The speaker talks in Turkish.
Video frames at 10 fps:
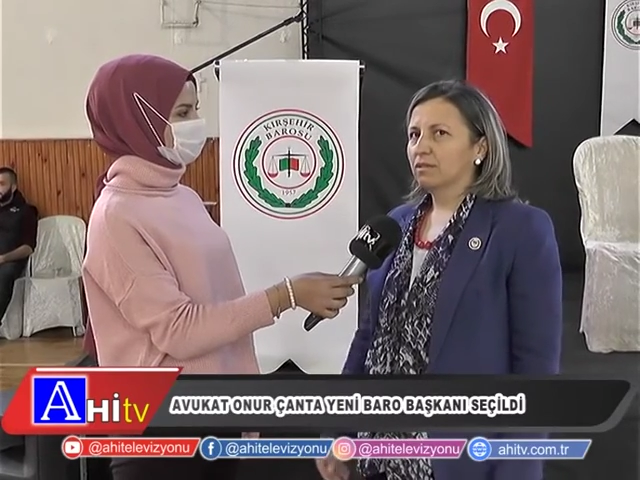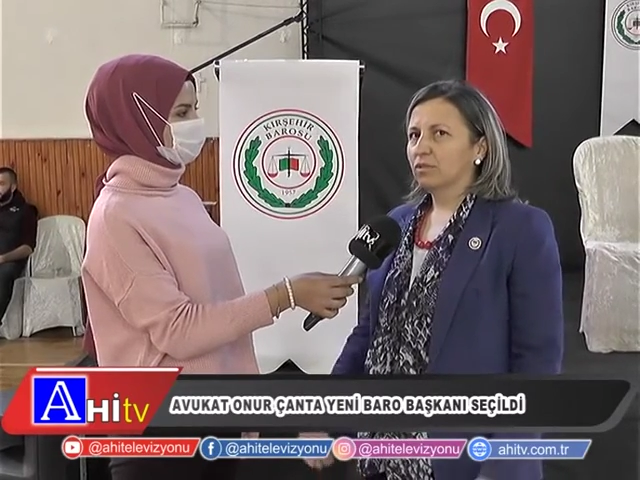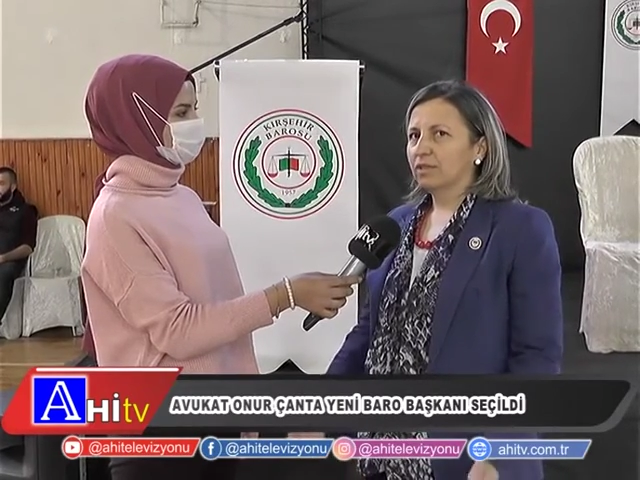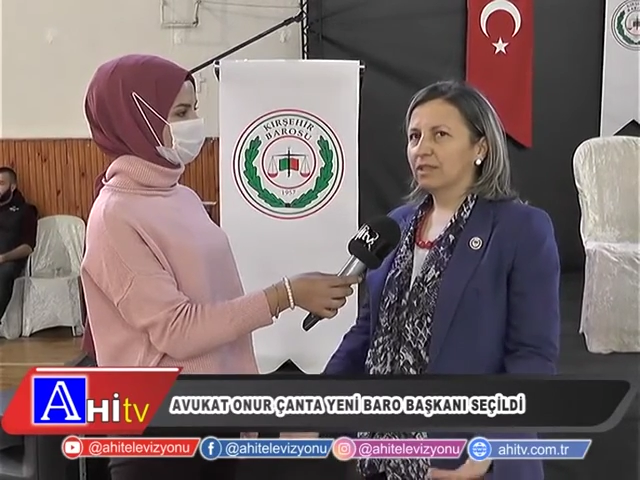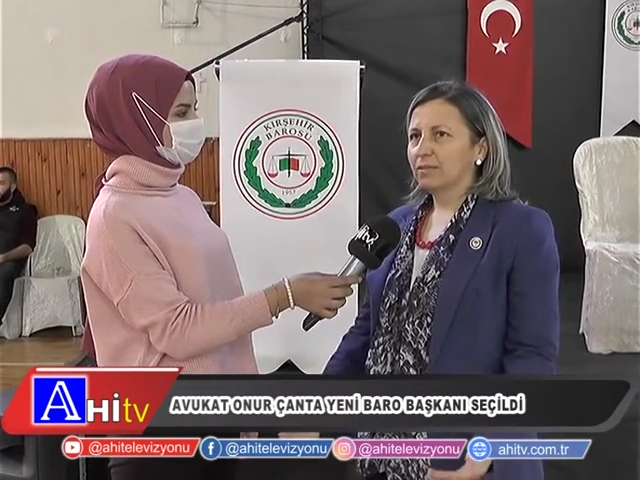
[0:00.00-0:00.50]

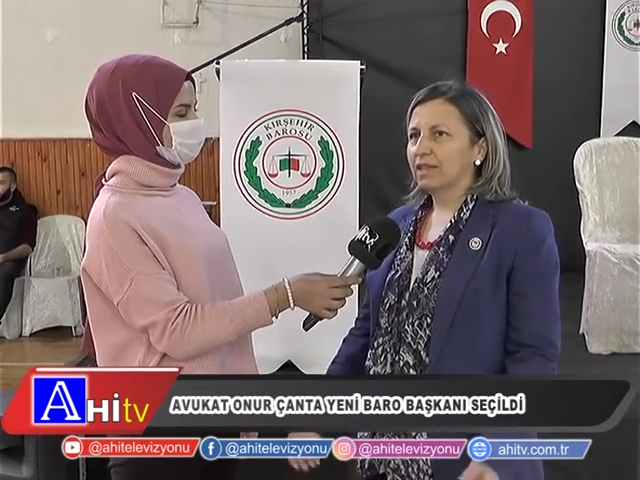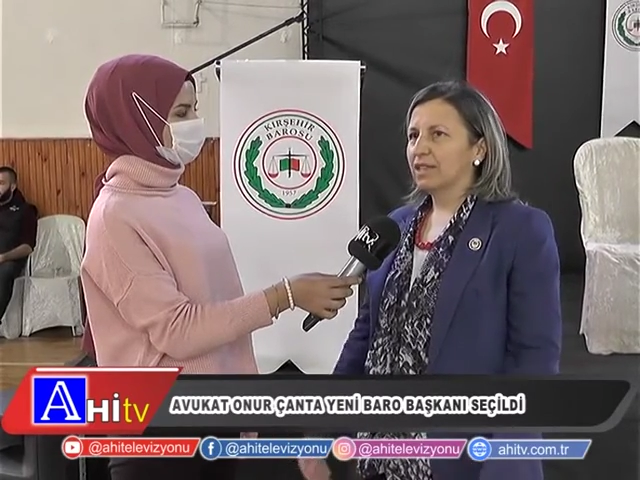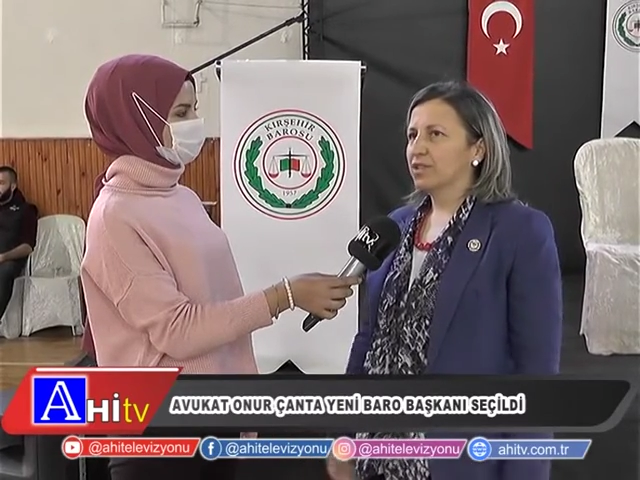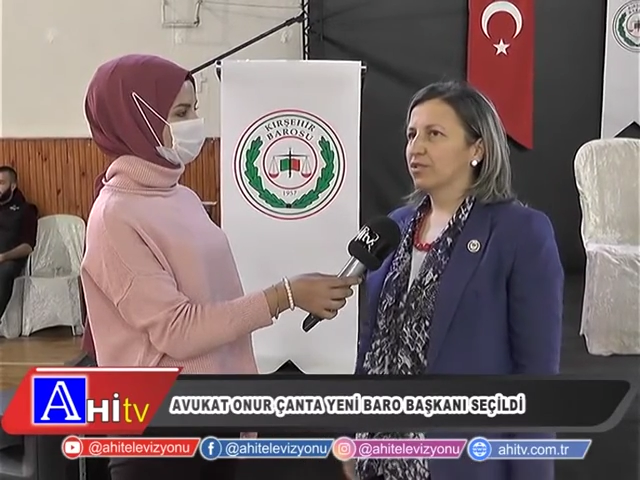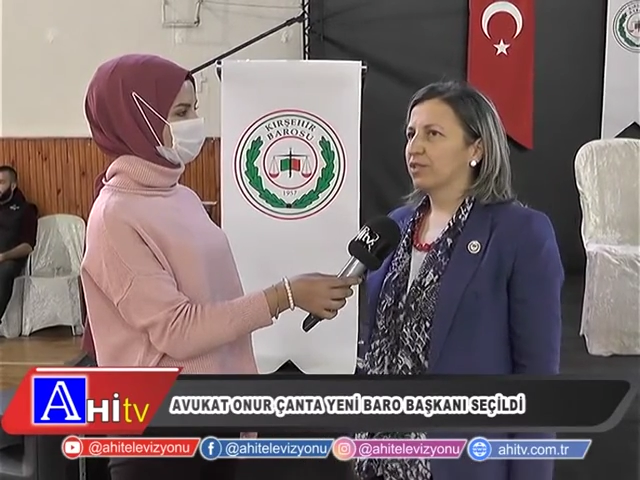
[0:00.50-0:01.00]
yönetime
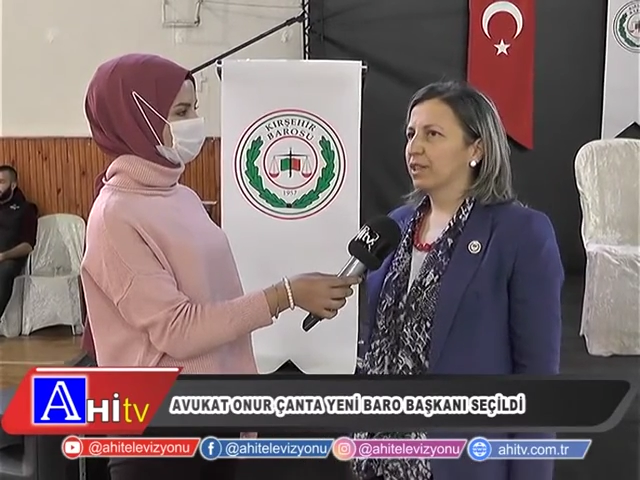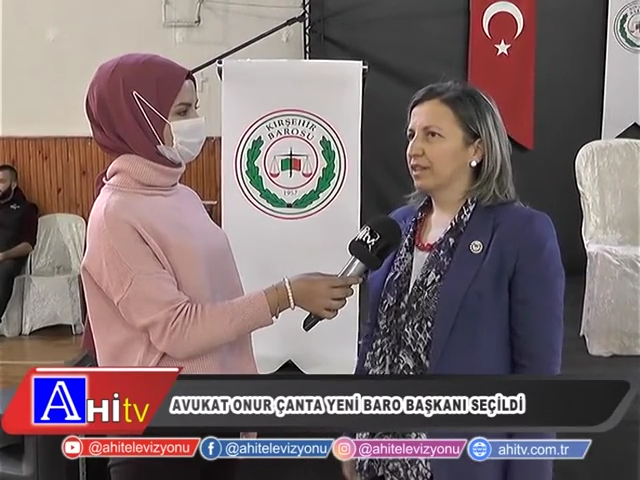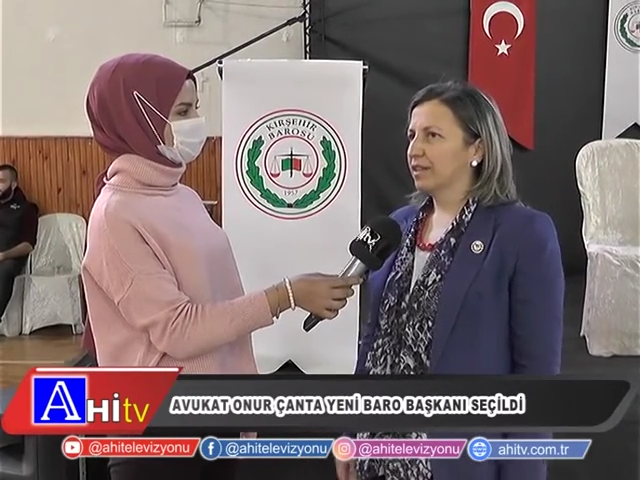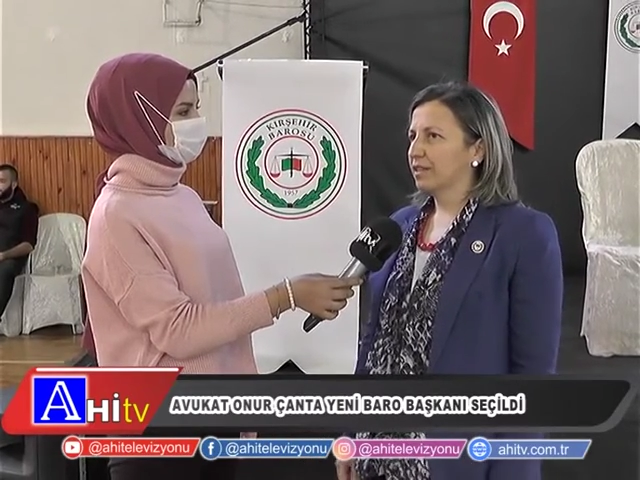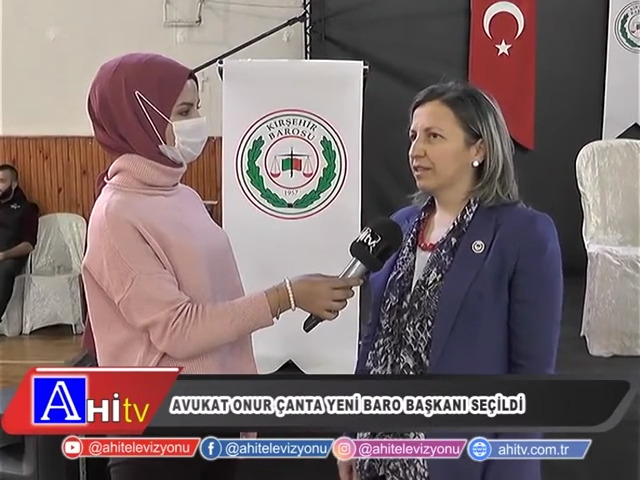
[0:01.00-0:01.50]
gelecek
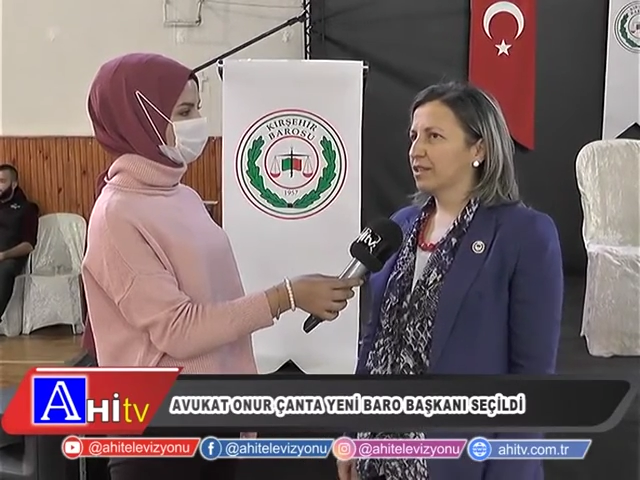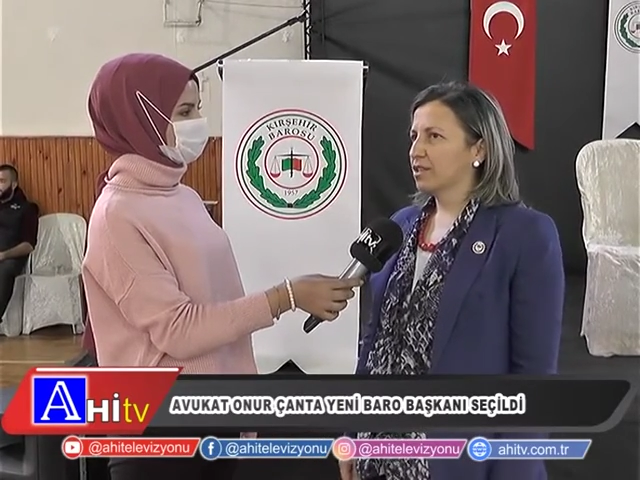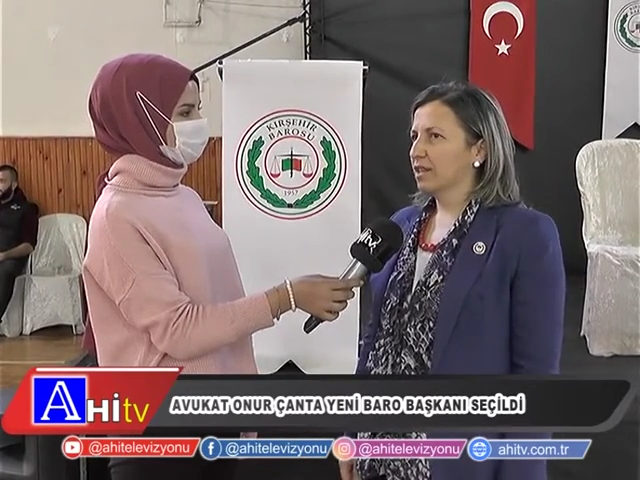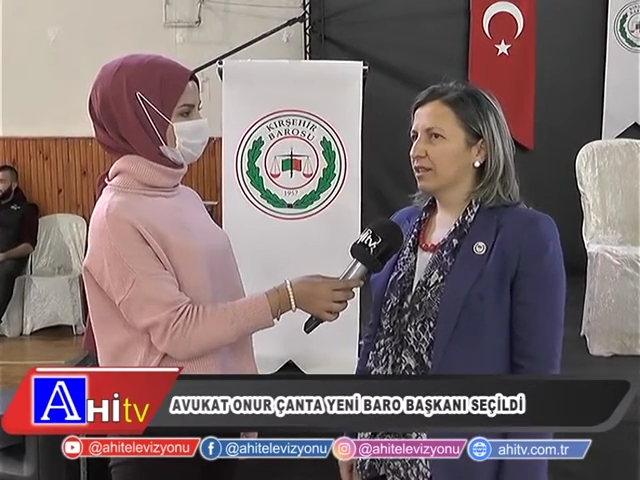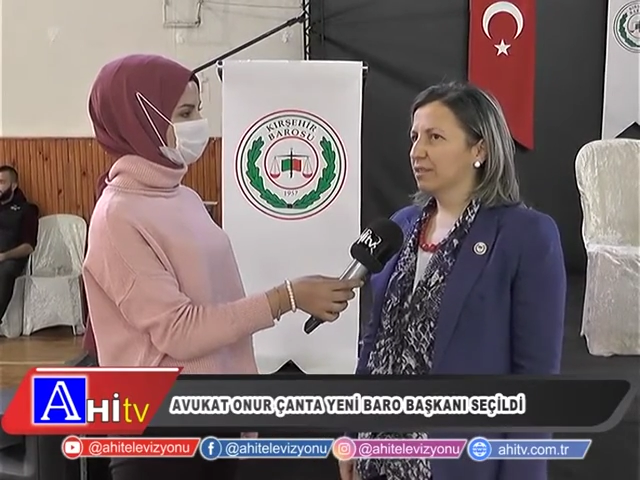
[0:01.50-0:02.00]
olan
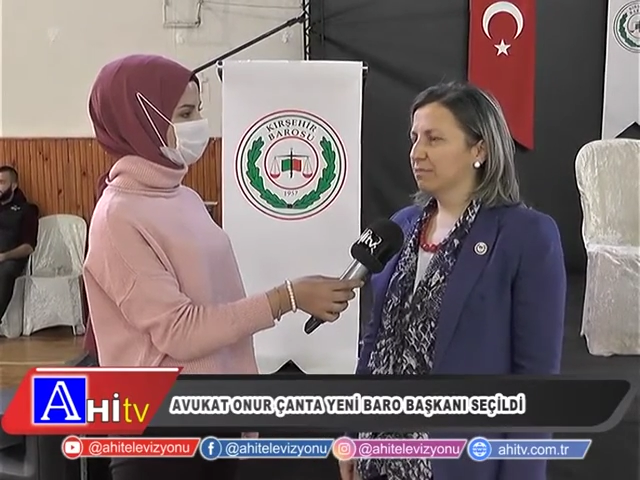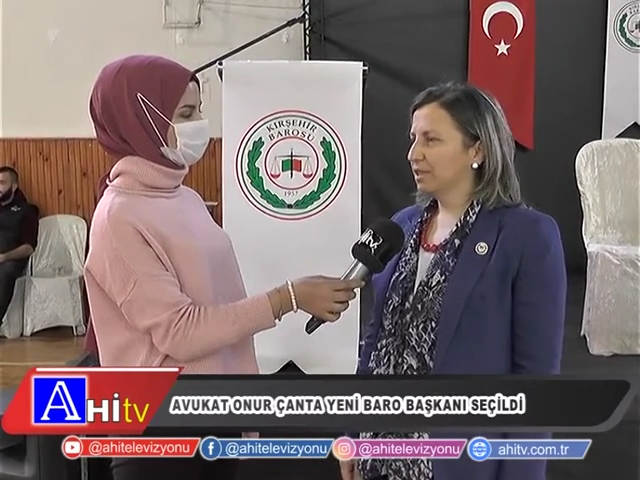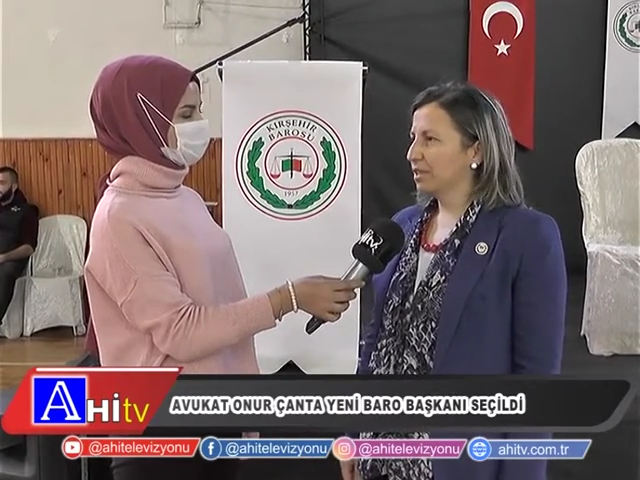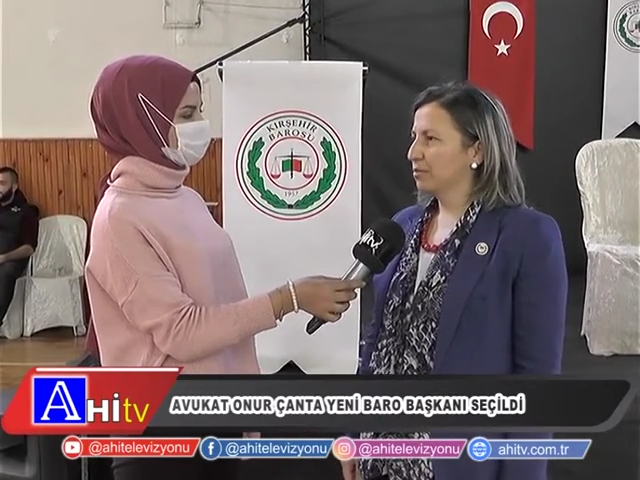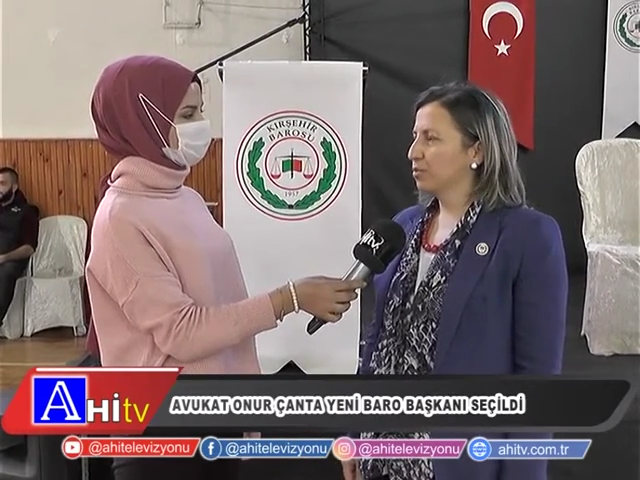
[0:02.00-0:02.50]
arkadaşlar
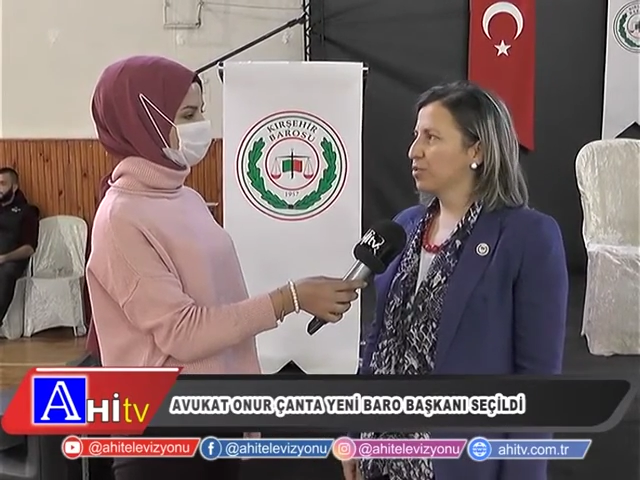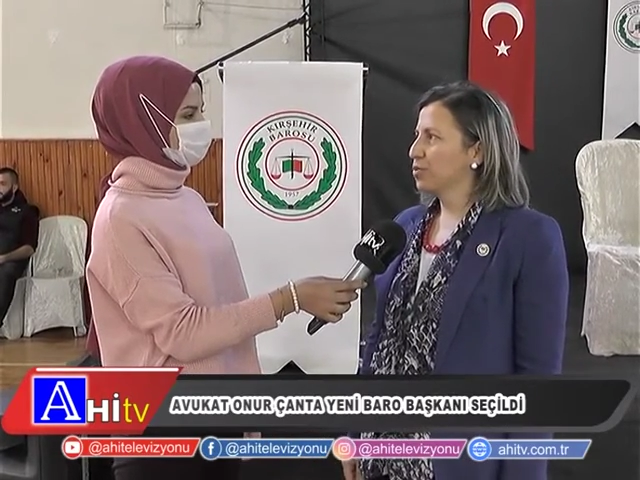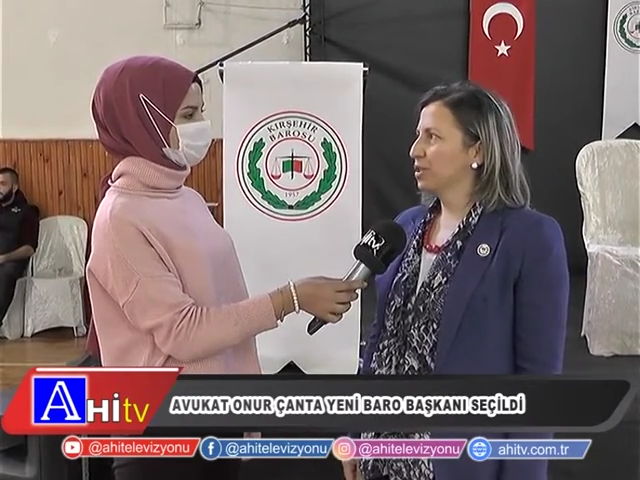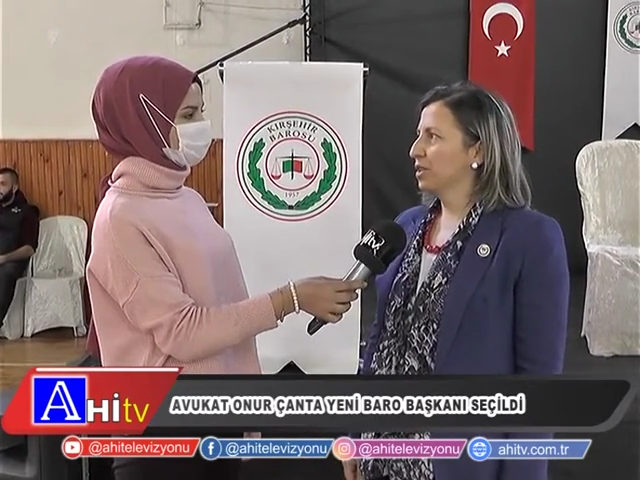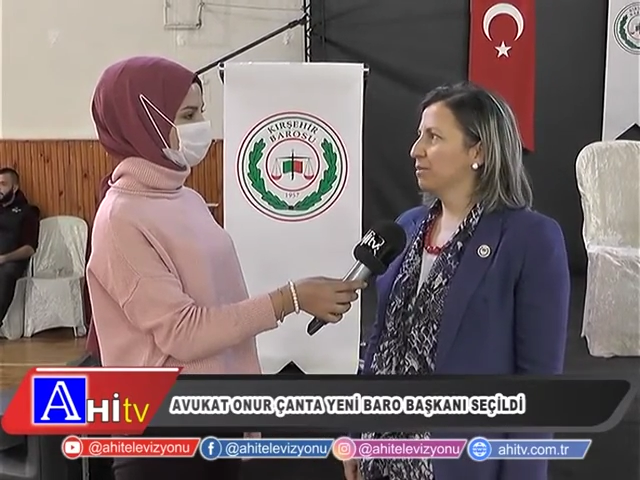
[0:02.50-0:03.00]
bir yıl
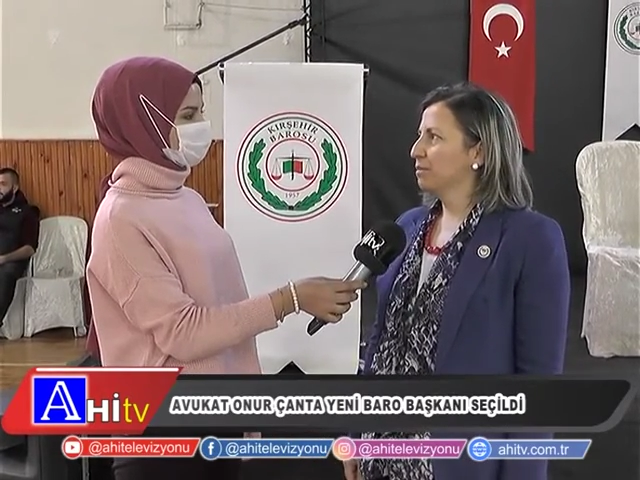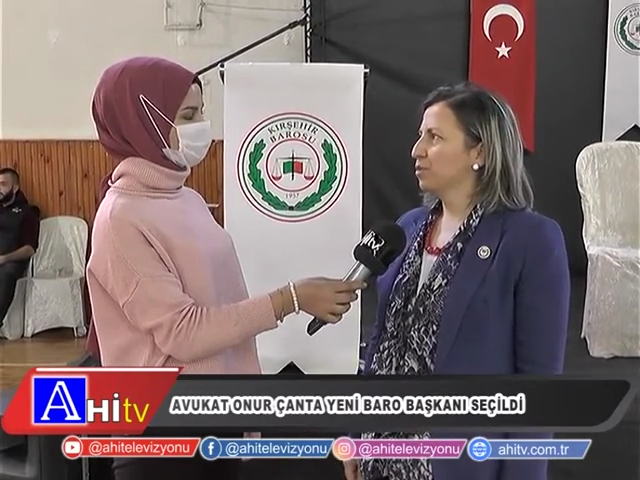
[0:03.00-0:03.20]
boyunca